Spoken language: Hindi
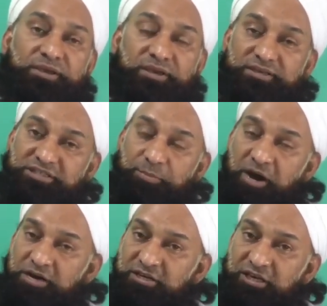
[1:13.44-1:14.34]
कि
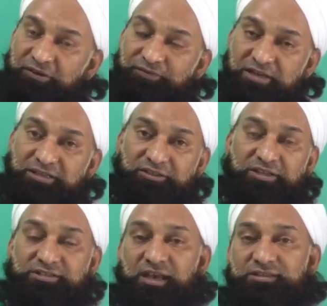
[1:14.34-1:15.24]
ज़बान की हिफाजत
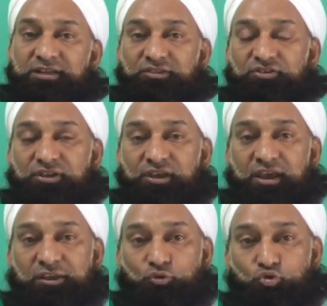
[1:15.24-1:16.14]
के साथ
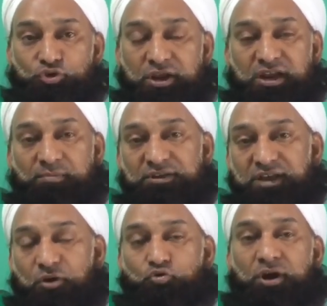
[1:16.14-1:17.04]
साथ एक दूसरे का
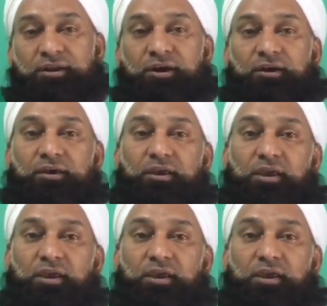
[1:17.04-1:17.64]
मजाक उड़ाना